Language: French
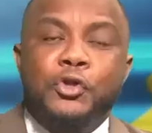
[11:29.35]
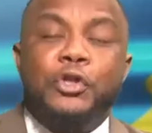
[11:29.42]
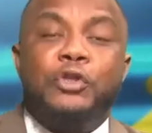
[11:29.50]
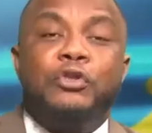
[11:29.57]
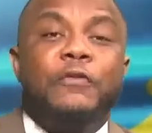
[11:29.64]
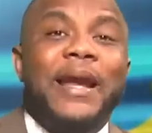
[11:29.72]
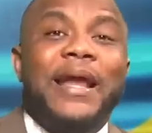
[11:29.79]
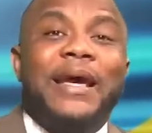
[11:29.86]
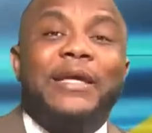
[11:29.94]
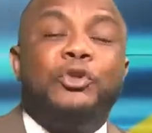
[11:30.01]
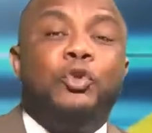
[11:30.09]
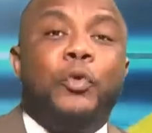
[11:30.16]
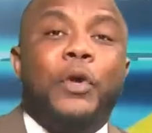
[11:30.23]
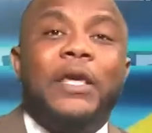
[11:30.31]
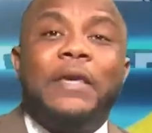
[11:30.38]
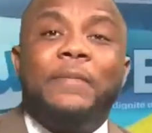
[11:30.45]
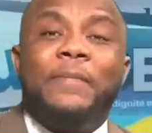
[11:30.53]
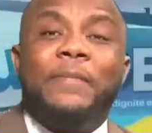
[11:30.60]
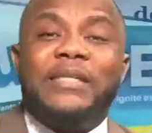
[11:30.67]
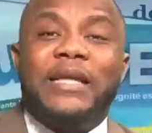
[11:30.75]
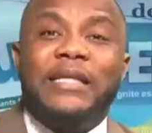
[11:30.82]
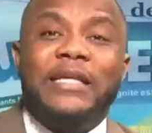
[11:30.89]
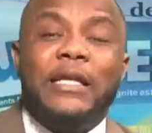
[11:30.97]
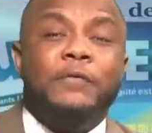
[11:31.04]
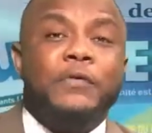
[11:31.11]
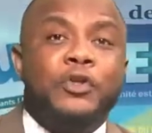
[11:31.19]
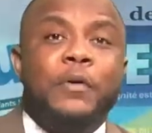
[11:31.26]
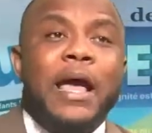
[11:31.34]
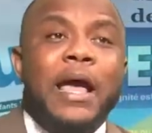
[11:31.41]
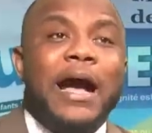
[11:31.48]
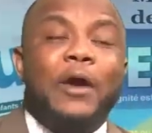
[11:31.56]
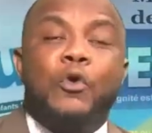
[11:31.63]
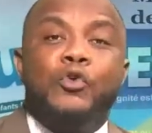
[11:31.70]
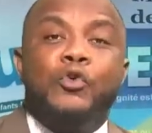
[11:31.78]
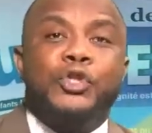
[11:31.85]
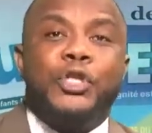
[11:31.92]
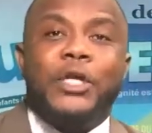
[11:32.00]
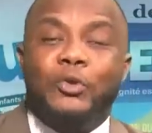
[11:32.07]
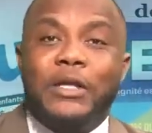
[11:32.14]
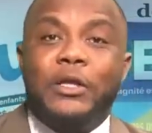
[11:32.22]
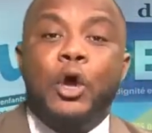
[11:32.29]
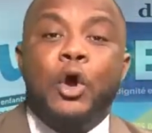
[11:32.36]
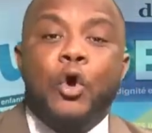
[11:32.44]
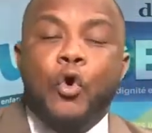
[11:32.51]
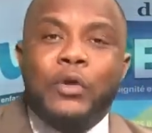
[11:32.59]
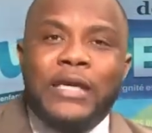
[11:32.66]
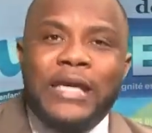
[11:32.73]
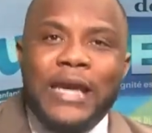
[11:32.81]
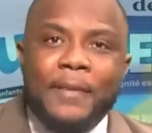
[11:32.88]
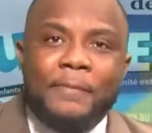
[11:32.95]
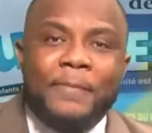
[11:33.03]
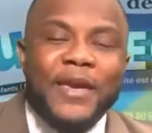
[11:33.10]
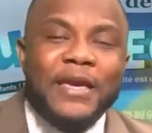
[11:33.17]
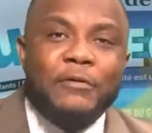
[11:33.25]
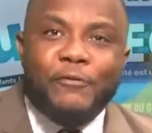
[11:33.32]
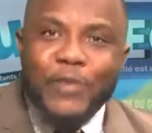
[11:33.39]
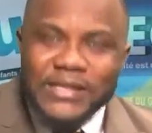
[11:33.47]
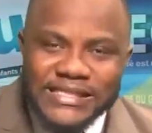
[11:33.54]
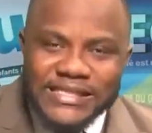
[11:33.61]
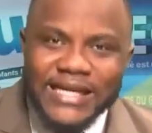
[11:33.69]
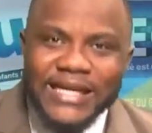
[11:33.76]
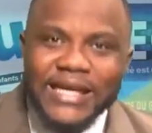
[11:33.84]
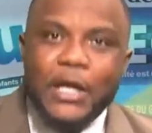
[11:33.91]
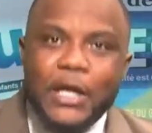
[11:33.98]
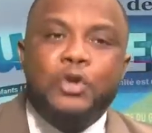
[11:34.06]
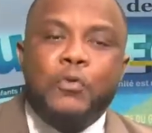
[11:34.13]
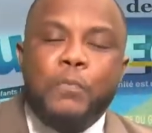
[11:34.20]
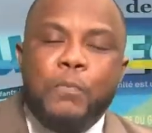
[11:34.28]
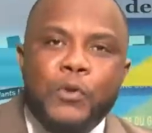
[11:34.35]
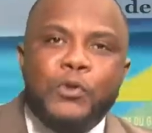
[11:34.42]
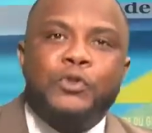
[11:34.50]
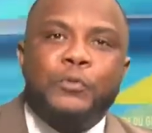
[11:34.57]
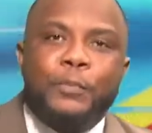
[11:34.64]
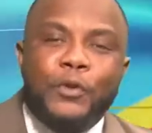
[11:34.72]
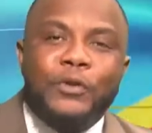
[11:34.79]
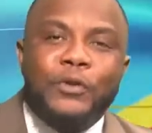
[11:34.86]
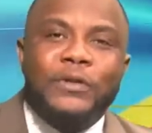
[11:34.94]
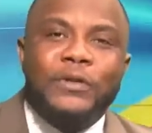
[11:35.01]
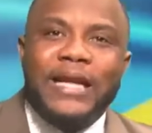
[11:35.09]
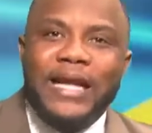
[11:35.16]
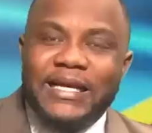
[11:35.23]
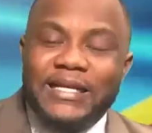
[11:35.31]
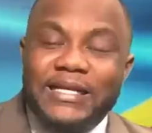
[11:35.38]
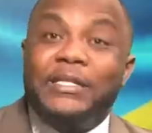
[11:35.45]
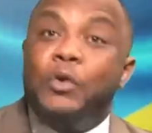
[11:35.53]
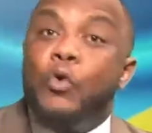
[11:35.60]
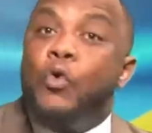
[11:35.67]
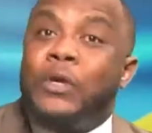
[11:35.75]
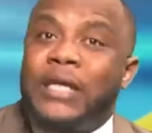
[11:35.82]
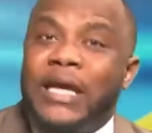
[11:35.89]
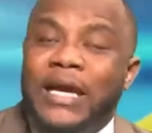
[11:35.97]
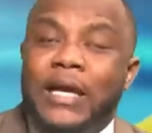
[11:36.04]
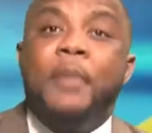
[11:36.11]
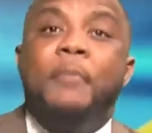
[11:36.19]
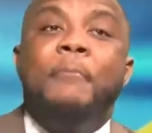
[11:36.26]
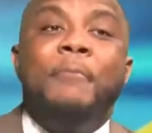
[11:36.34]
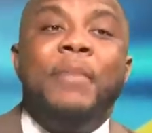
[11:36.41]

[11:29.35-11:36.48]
Ne suivez pas la rhétorique qui passe à la télévision, à gauche et à droite. Aucun pays voisin ne peut supplanter la RDC. Aucun.